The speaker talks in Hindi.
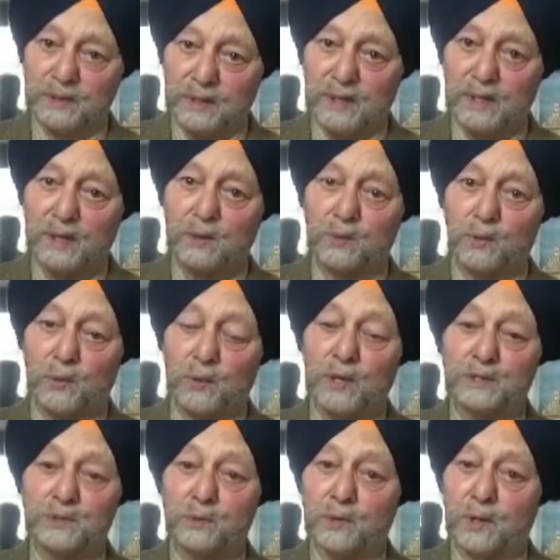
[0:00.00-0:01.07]
चलेगा गुरु
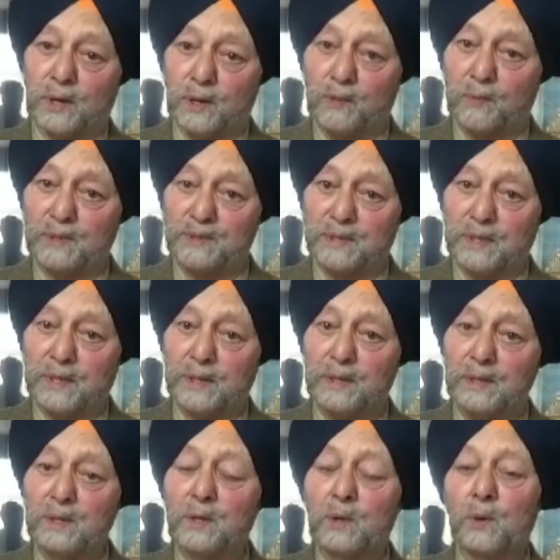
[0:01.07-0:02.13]
का तो लंगर बरतने
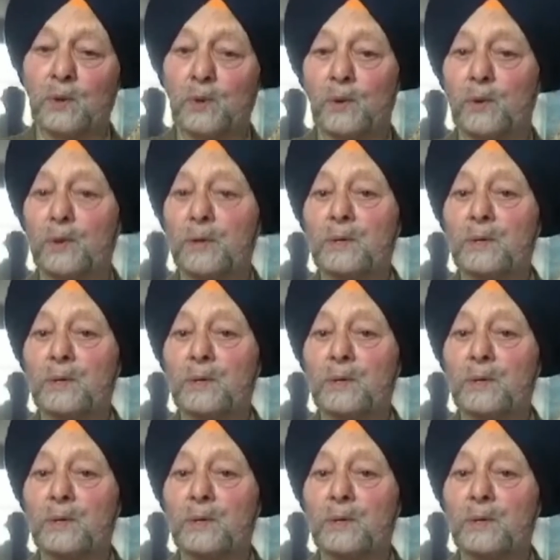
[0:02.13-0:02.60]
हैं और